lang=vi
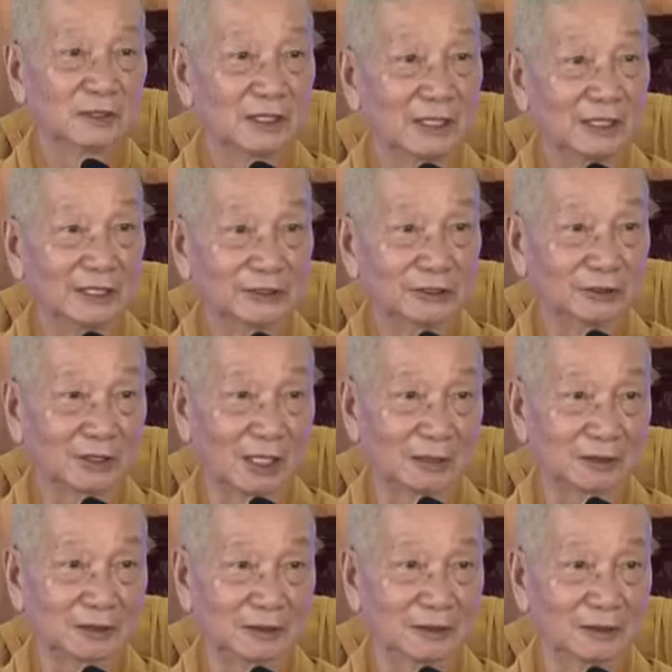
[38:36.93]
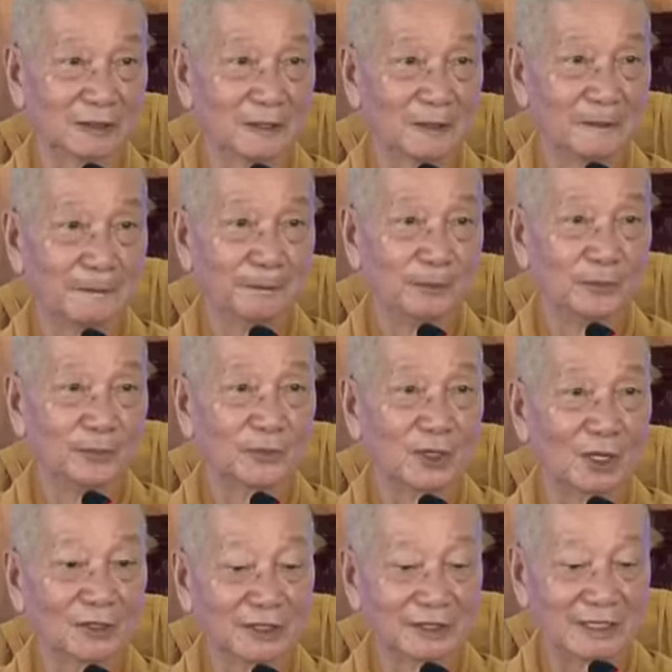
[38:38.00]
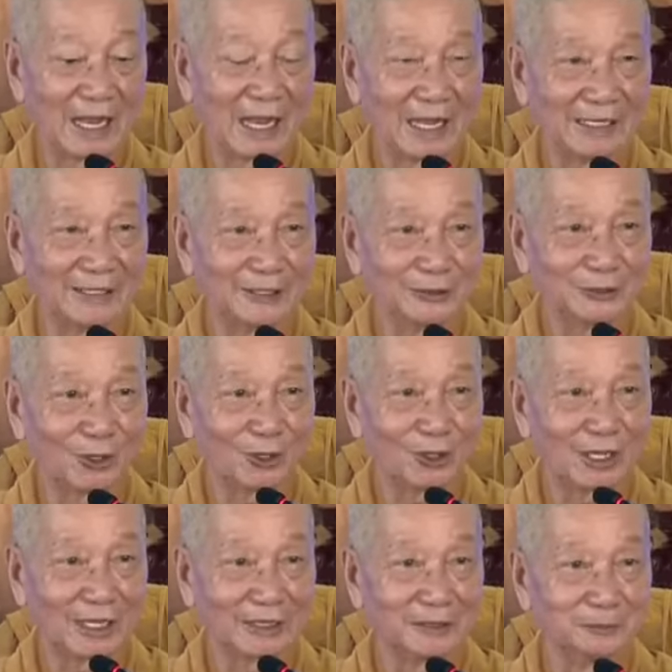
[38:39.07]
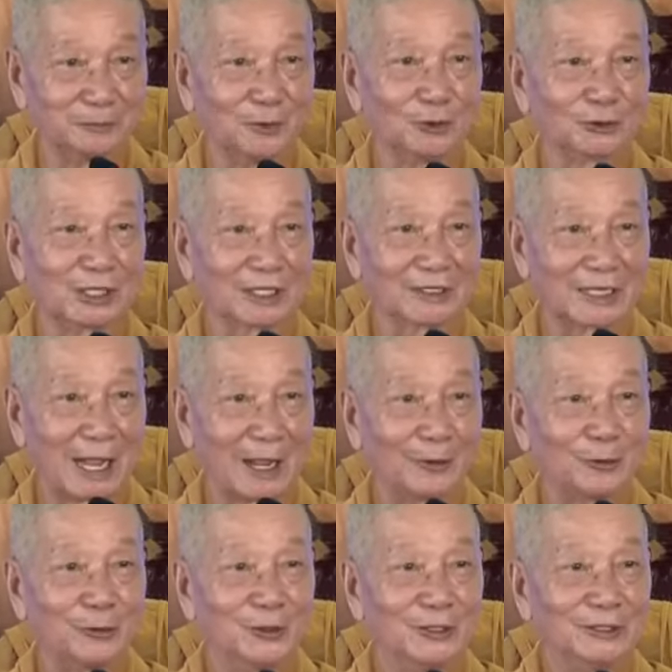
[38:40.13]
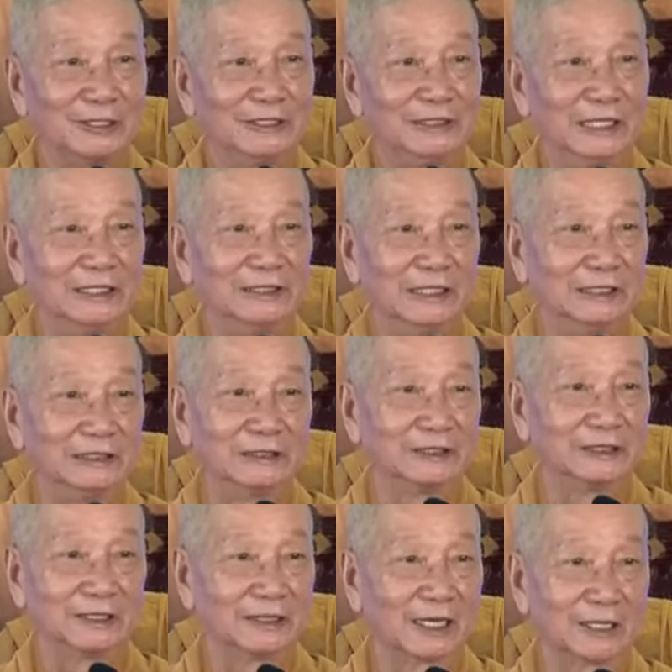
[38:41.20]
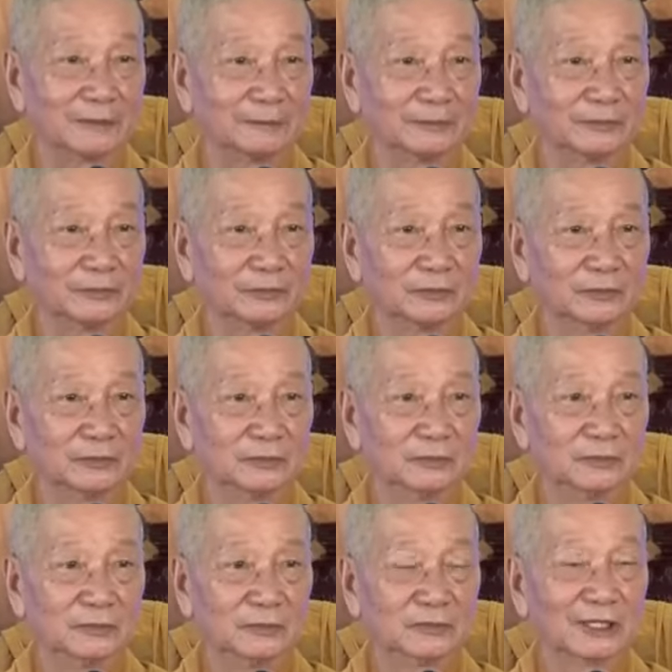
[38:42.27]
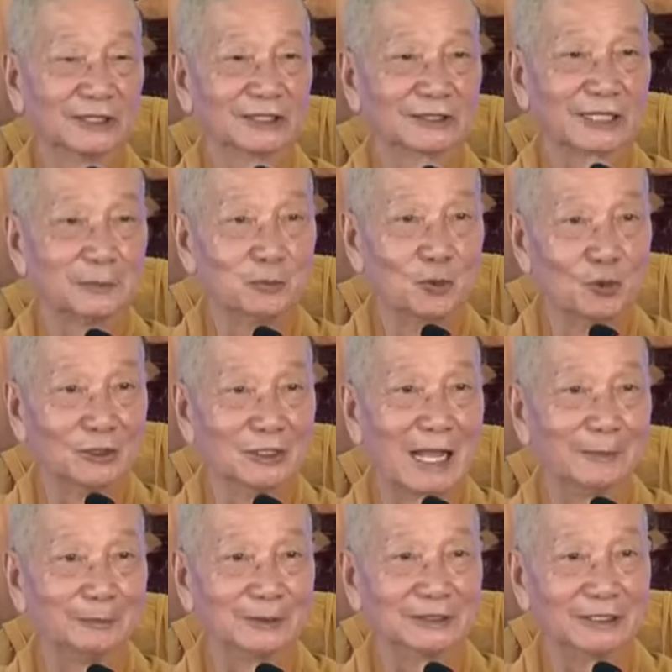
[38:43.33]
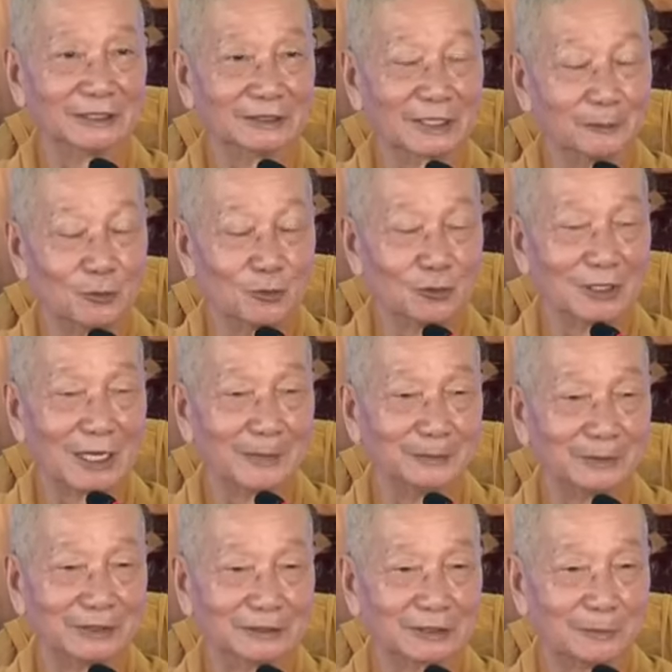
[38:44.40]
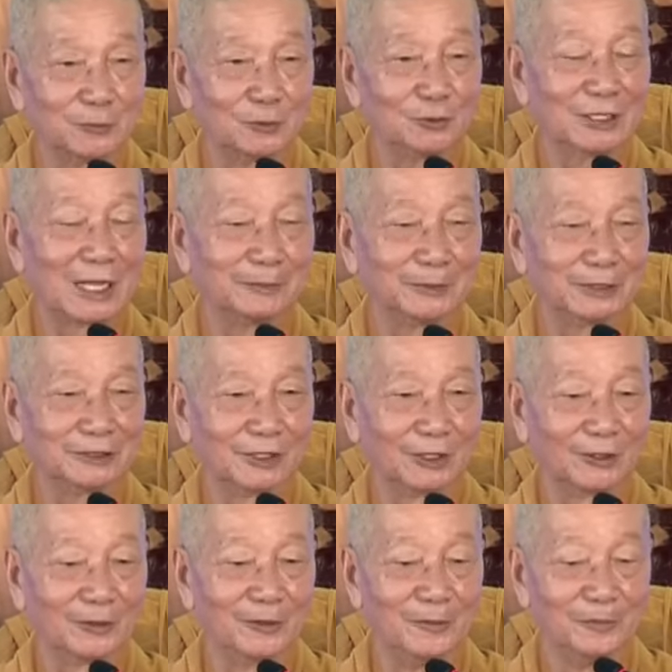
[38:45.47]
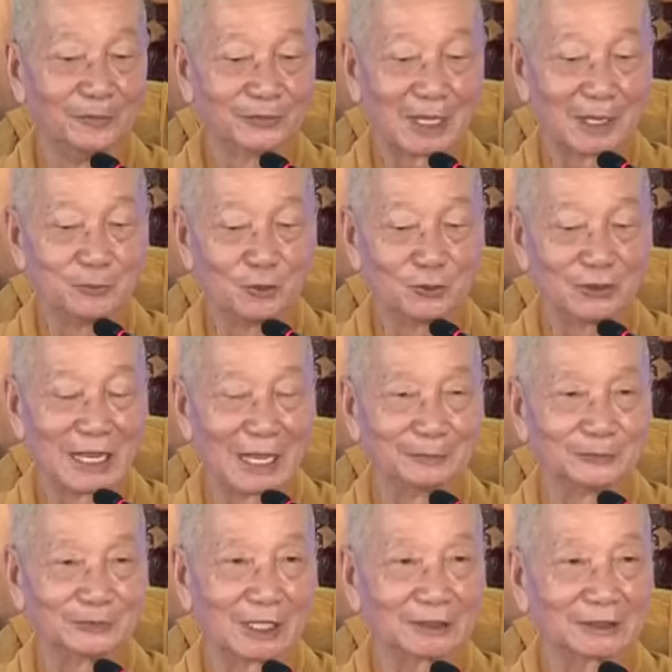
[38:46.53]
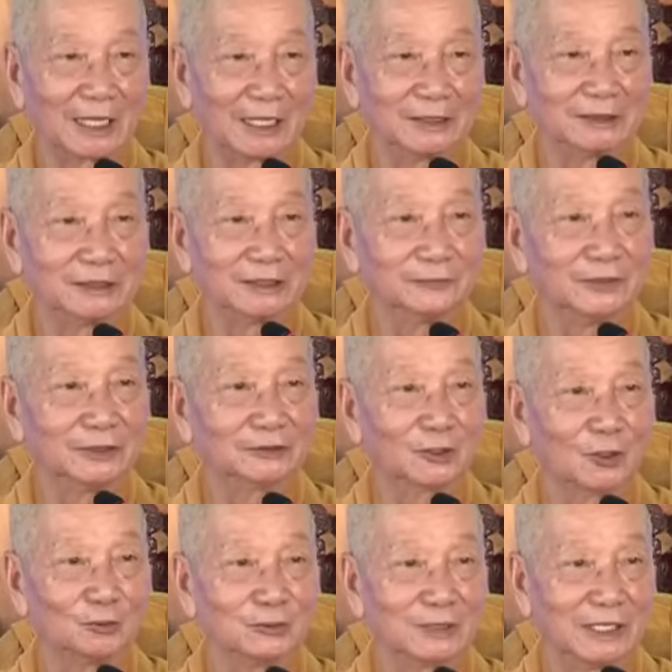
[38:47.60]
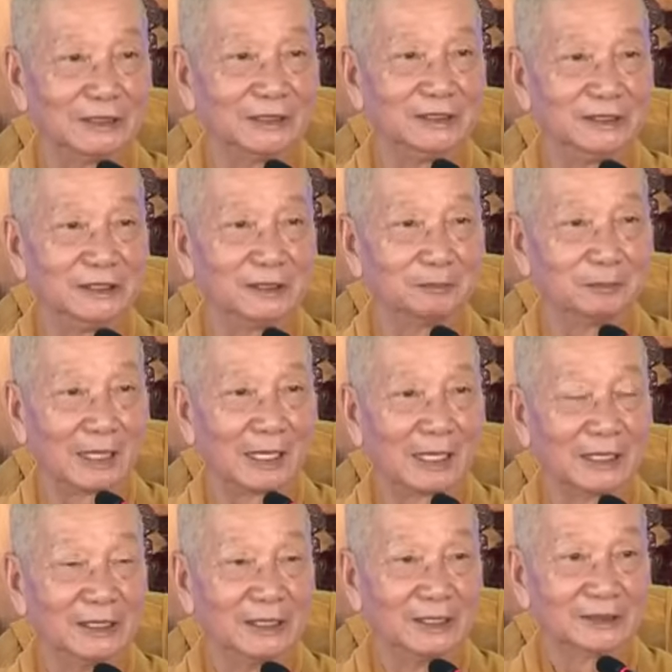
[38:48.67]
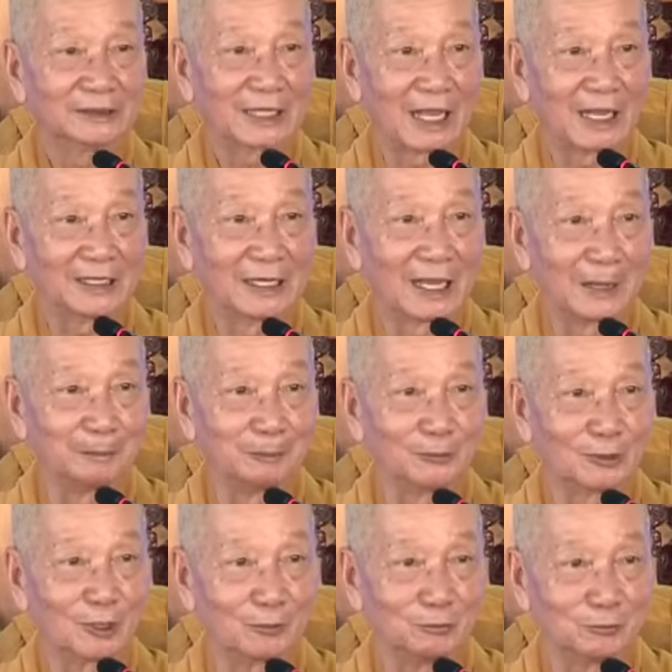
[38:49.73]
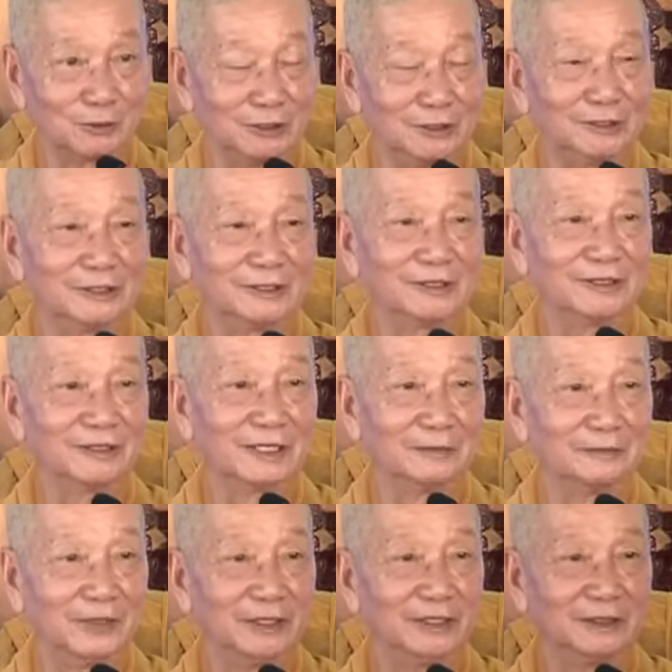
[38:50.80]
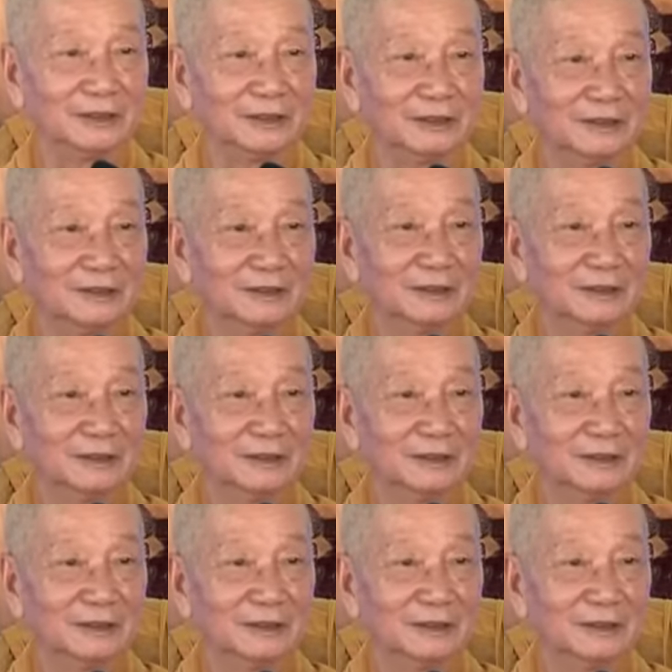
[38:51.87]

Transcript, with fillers: Cái này là sự thật chứ. Cho nên ai có hành Bồ Tát Đạo thì dễ nhận cái này ra lắm. Ta muốn làm cái này, ta muốn làm kia, ta muốn làm cái nọ, ta muốn làm tất cả những cái việc tốt này, nhưng mà ta làm không được là vì